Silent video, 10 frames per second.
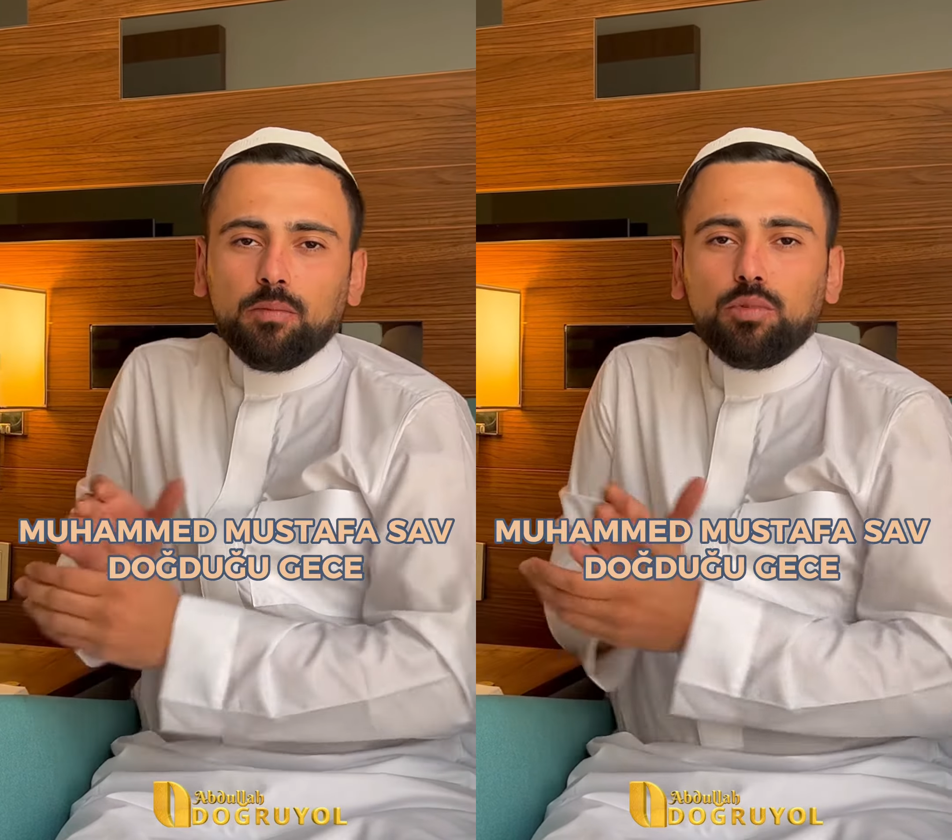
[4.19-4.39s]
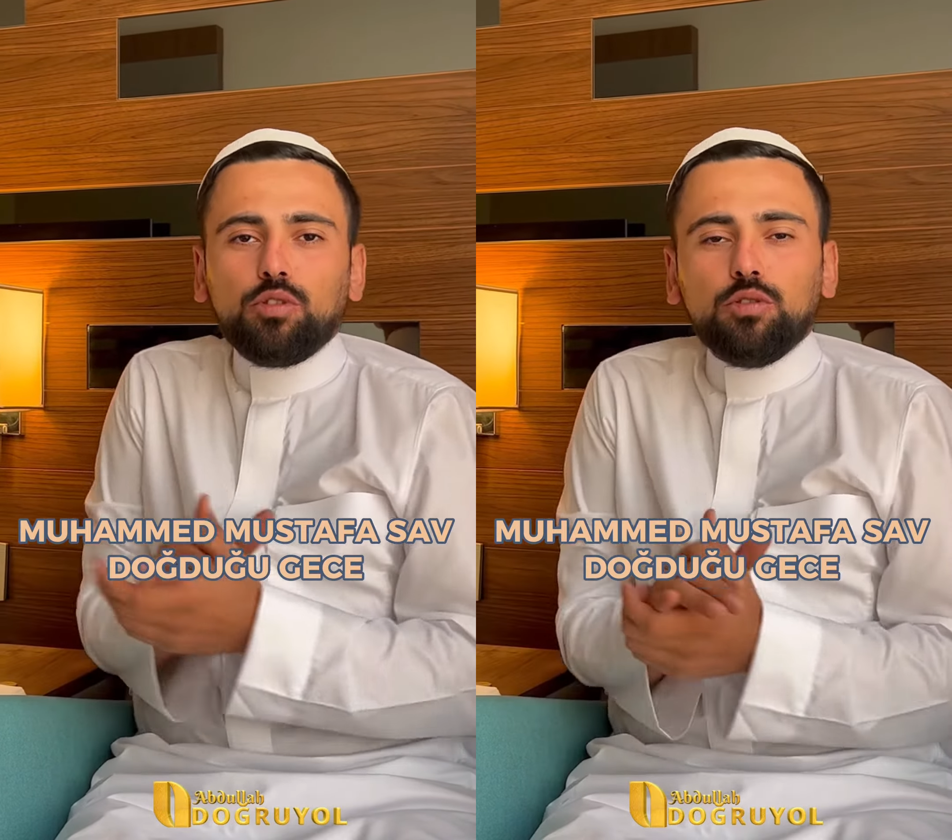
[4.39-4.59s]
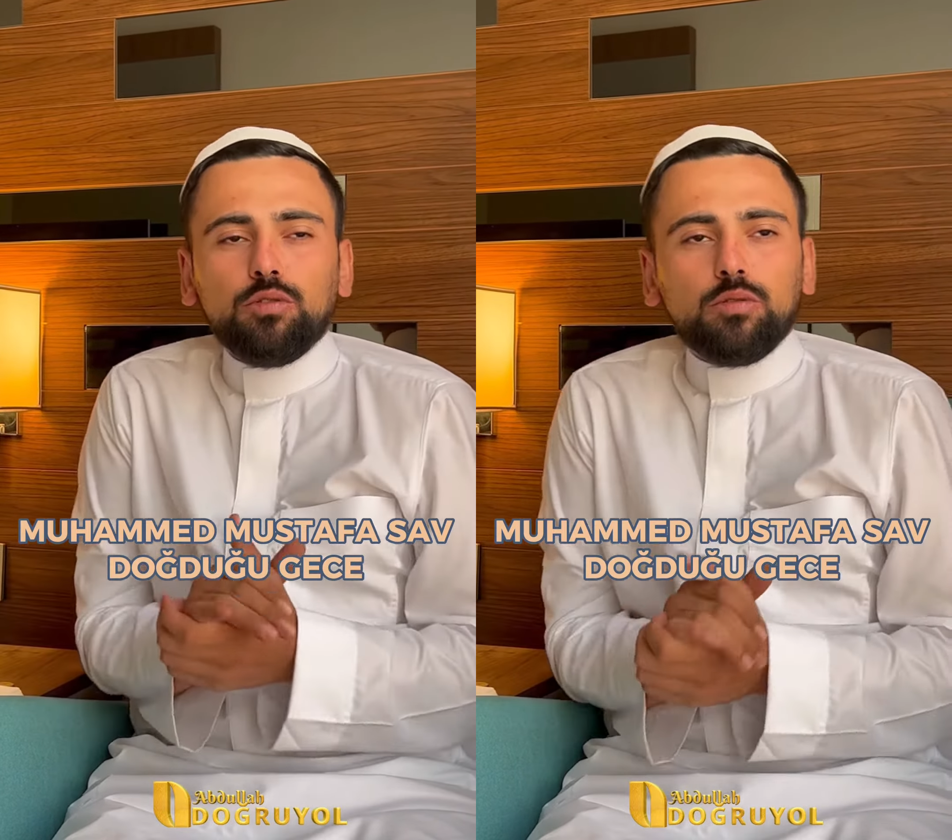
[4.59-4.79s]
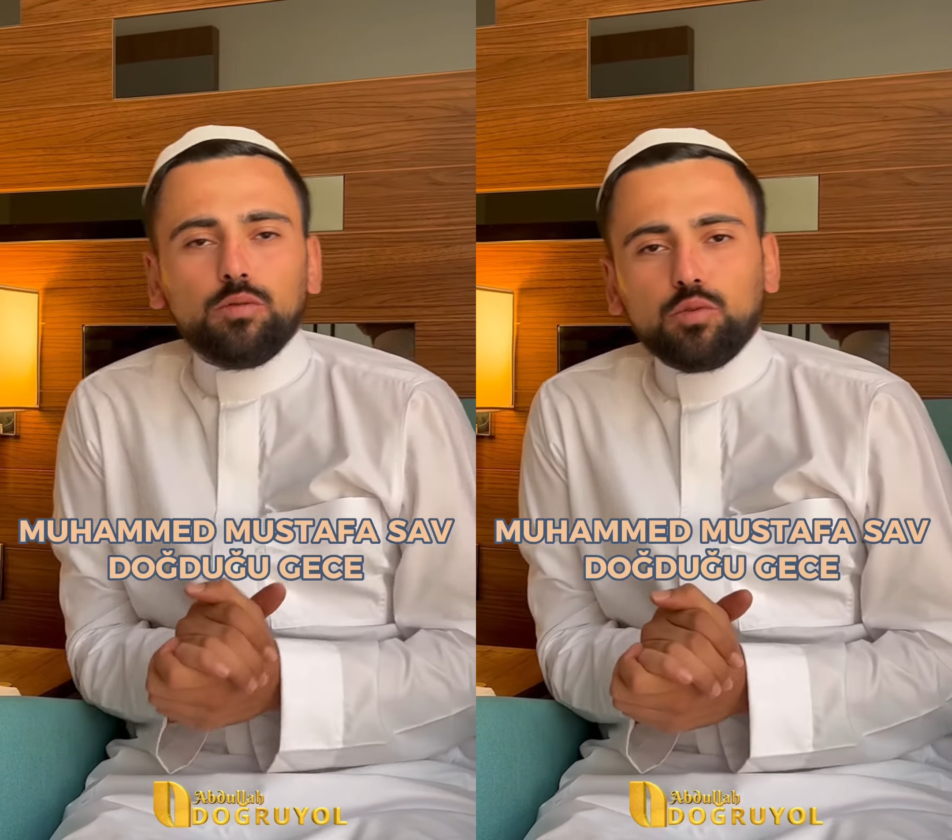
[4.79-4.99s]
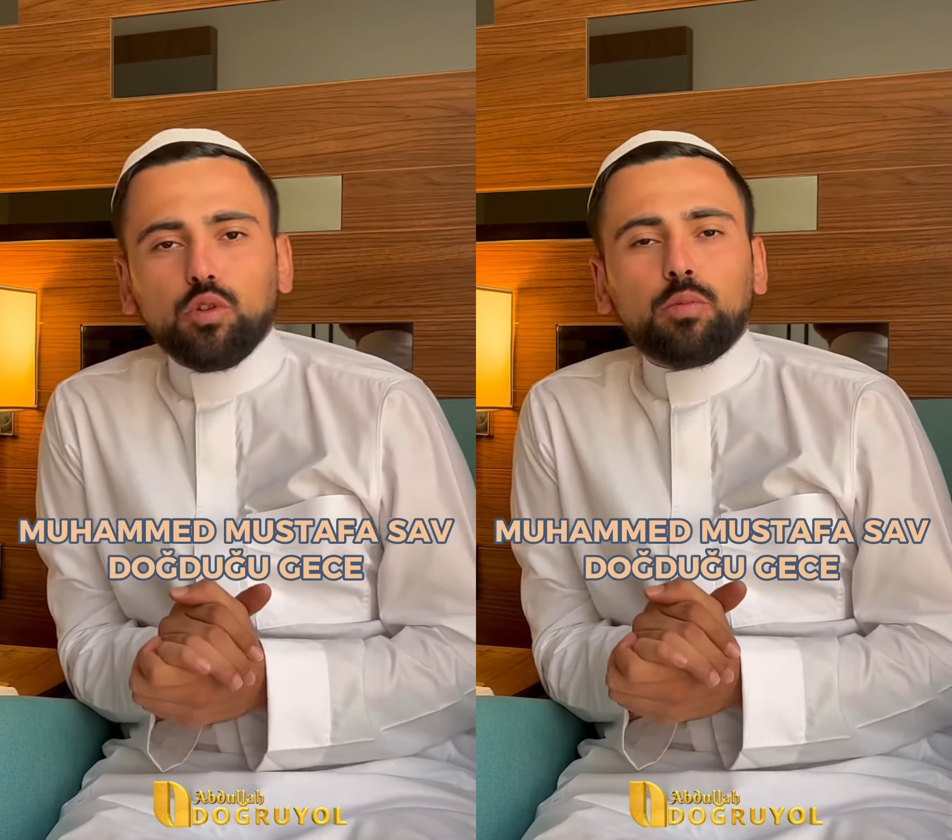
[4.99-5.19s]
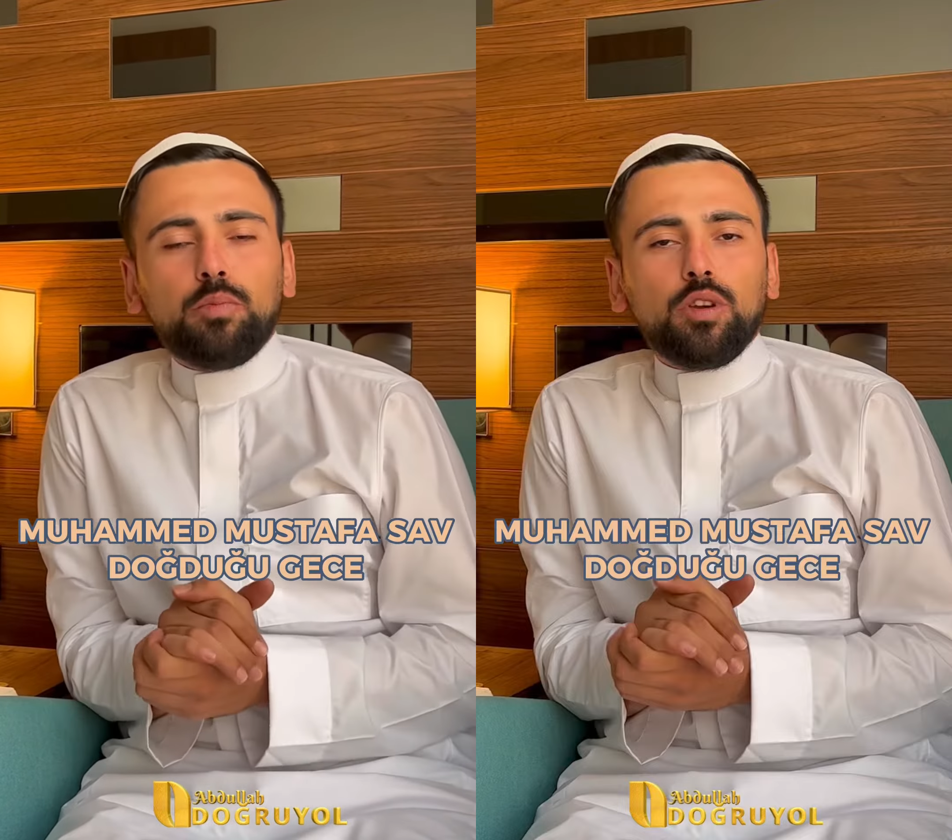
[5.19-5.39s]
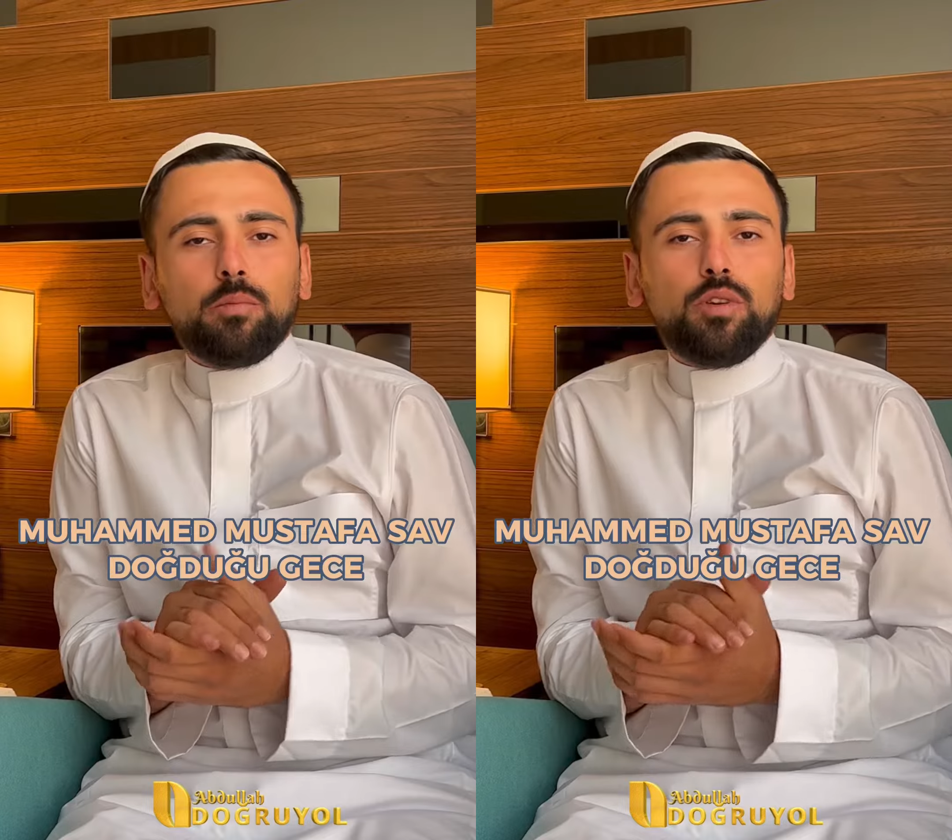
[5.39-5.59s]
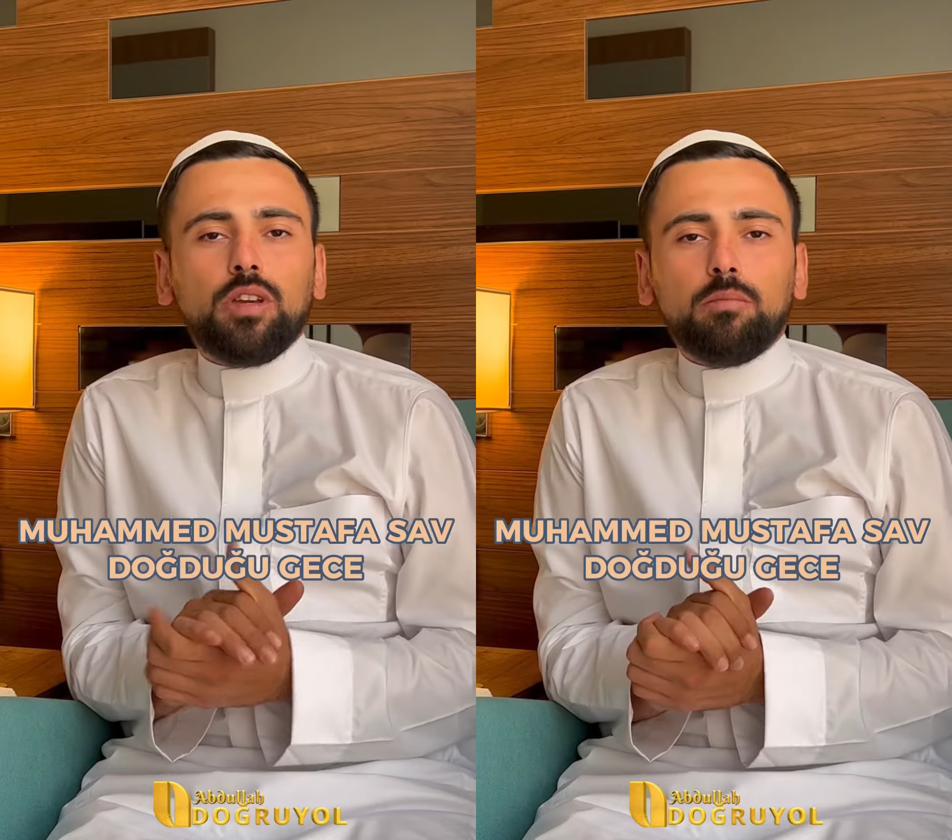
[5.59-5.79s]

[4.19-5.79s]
Bugün çok büyük bir